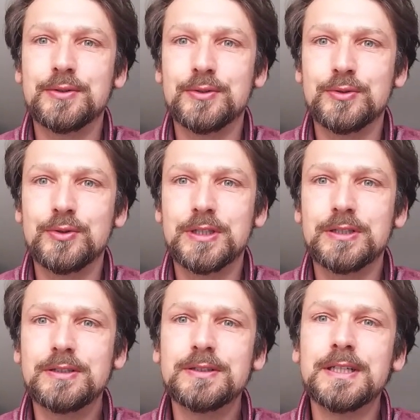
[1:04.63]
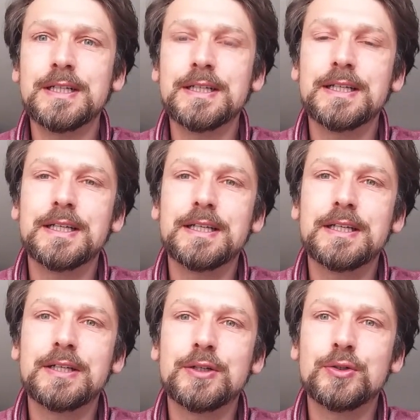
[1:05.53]
de Caen
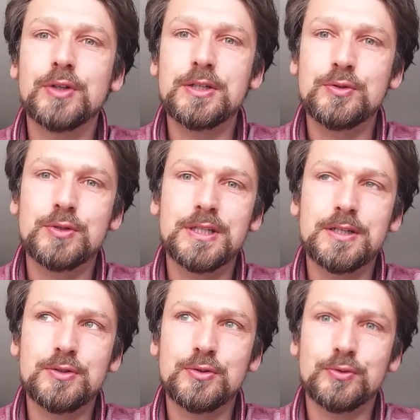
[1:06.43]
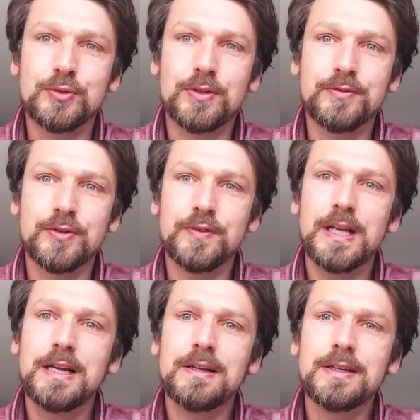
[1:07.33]
et une association
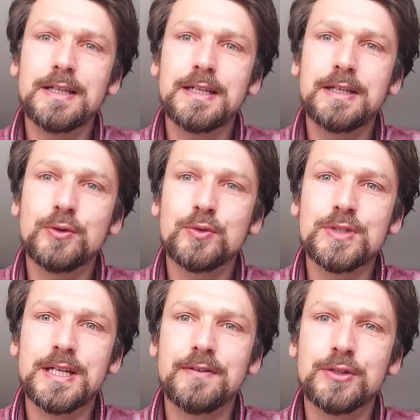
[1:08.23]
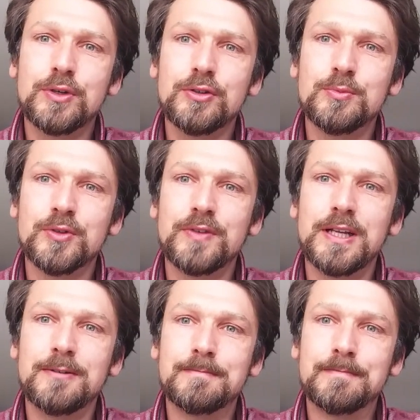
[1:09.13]
d'Anfreville et au conservatoire de Mandeville.